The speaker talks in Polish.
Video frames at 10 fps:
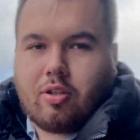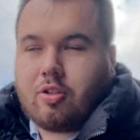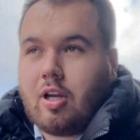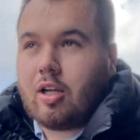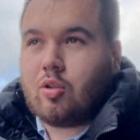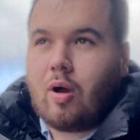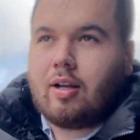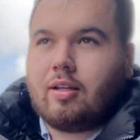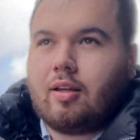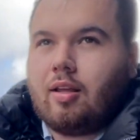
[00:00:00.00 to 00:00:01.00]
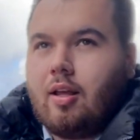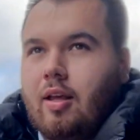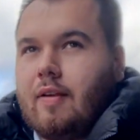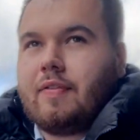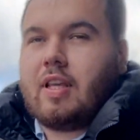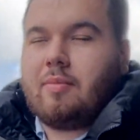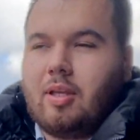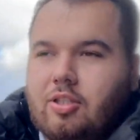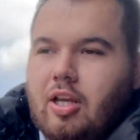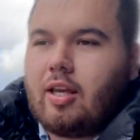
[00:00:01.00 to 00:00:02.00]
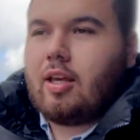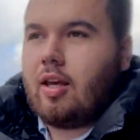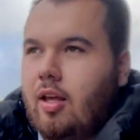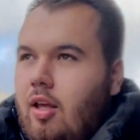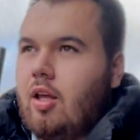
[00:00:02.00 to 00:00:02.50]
co się aktualnie w Sejmie dzieje,